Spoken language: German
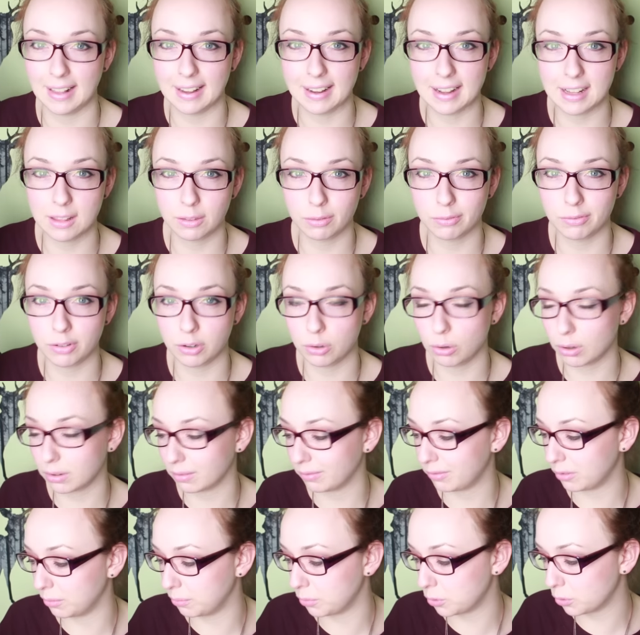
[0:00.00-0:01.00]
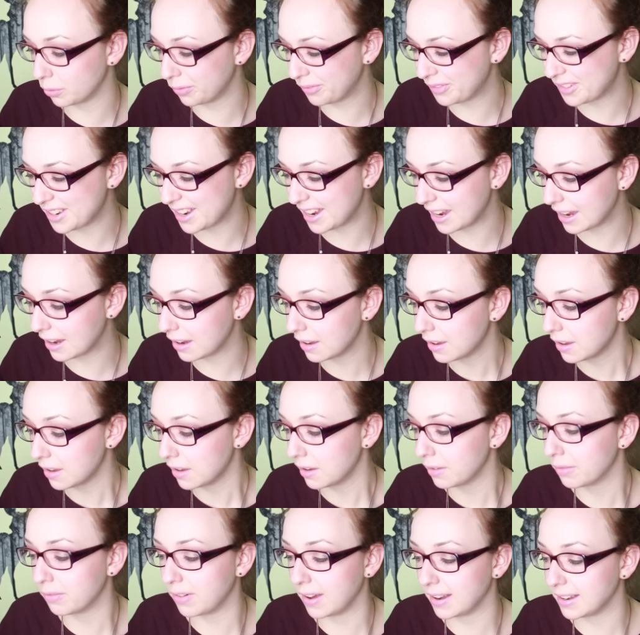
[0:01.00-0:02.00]
klang halt so verlockend vom Duft her,
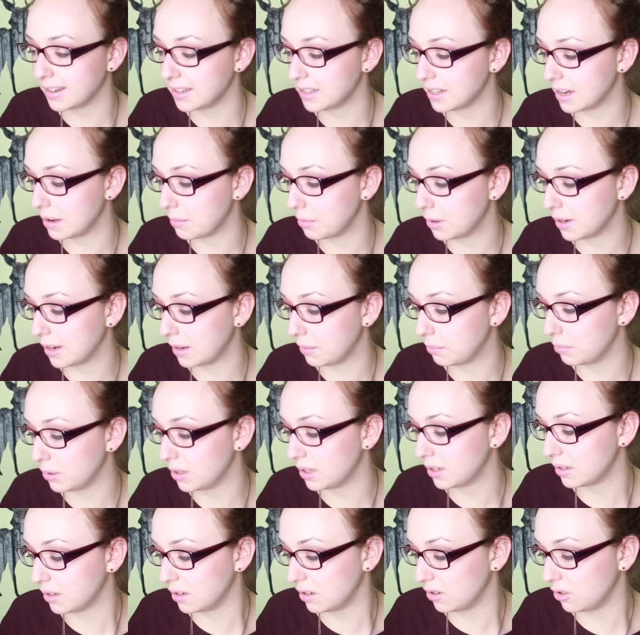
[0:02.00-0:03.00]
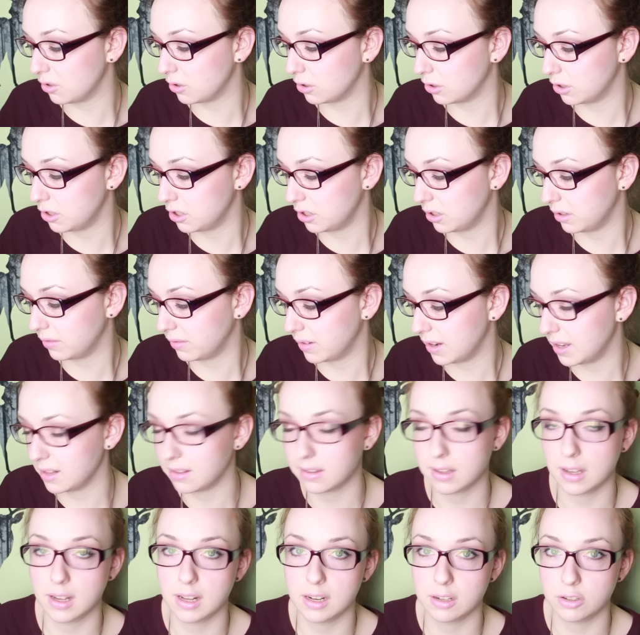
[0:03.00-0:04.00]
fand ich aber dann ein bisschen enttäuschend, weil
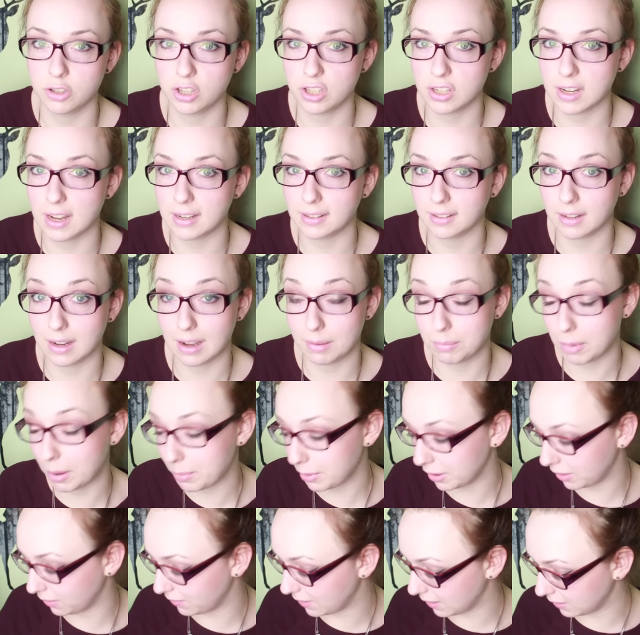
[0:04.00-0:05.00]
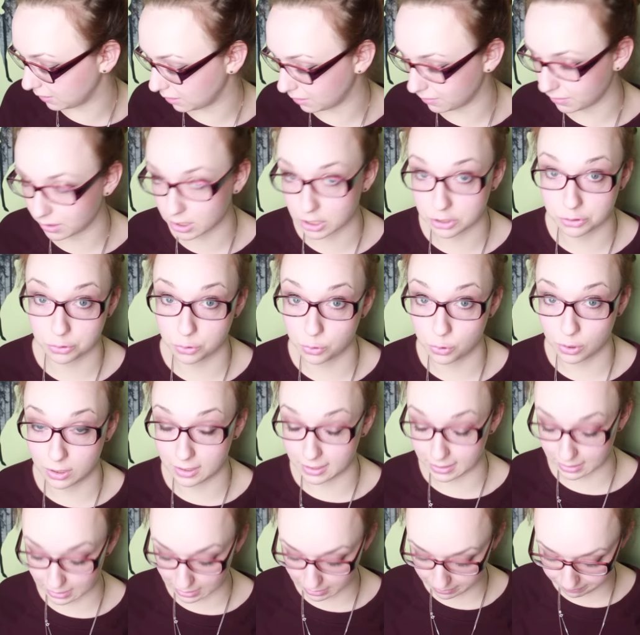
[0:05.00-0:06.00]
es halt nicht ankam. Aber das Wasser war schön
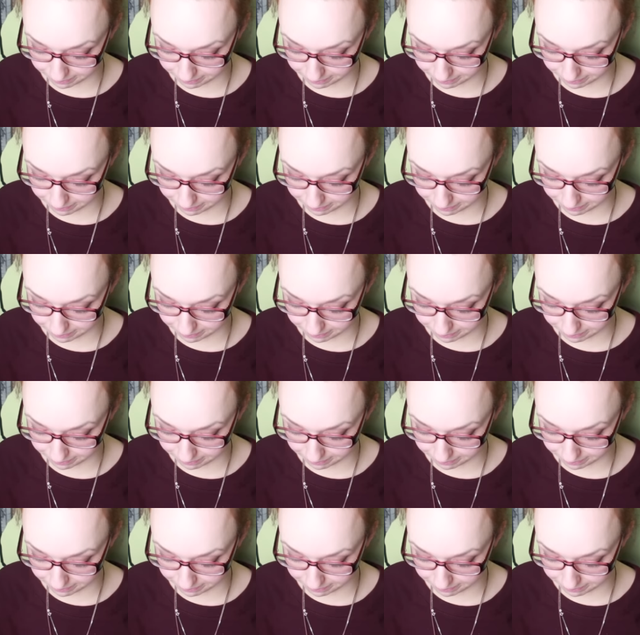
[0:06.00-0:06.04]
lila.